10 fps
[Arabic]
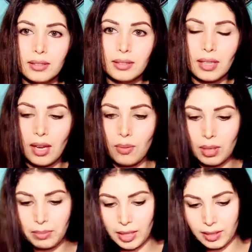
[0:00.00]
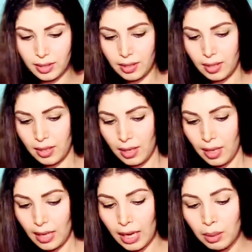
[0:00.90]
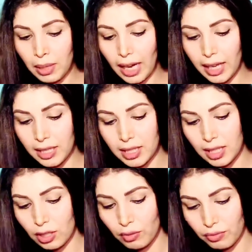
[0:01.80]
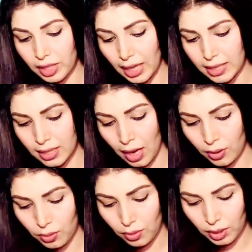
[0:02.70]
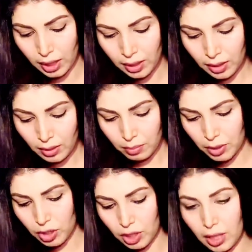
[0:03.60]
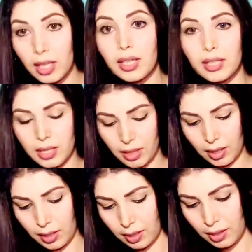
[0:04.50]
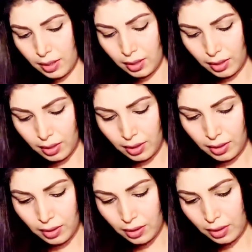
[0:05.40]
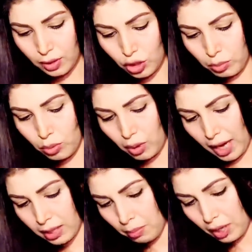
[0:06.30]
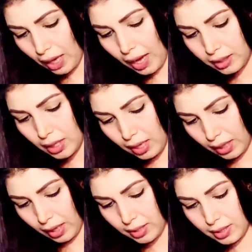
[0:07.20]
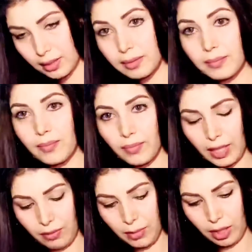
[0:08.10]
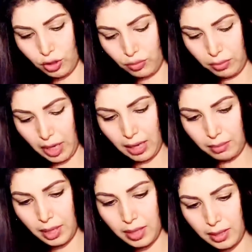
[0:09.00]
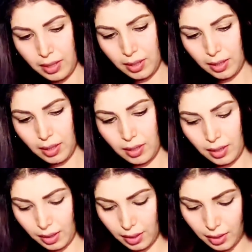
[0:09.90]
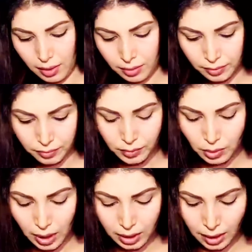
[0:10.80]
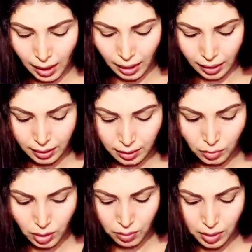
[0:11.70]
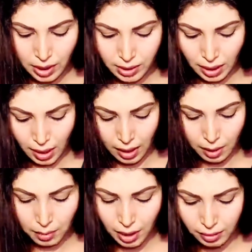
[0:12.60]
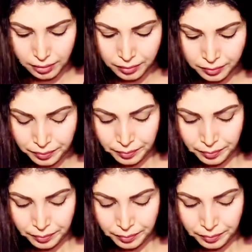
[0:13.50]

ها هو البنات يعني ملي غيحتل لكم في الكاس ضروري باش آه، يا البنات ان راه كيحيد كيبيض كيبيض والمكونات الاخرى راه غتعطيكم واحد الطراوه وواحد الرطوبه وغتحيد لنا التجاعيد ان شاء الله بسرعه